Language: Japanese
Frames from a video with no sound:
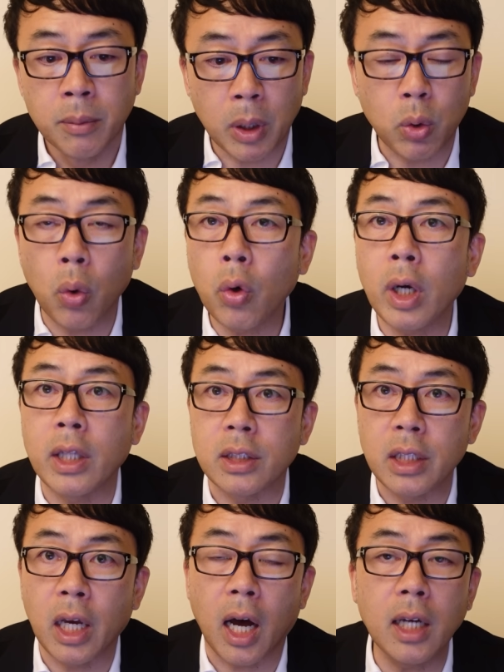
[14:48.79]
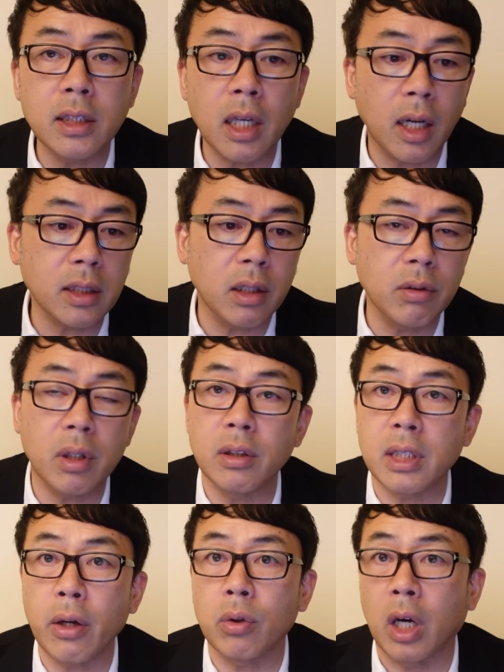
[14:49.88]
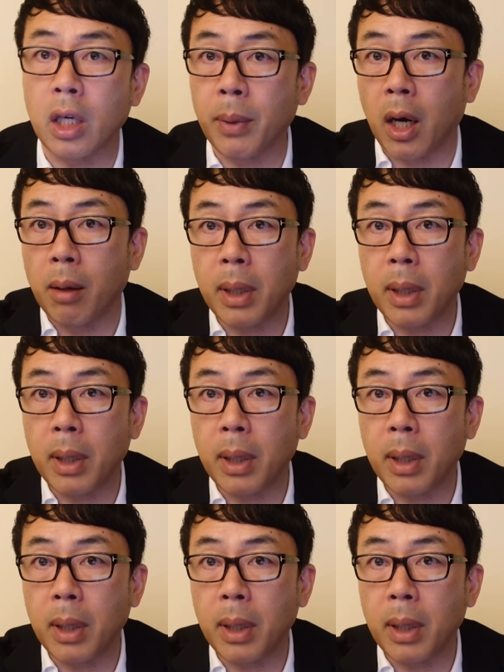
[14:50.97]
まあ、ところがですね、反戦反戦言ってる左翼が今、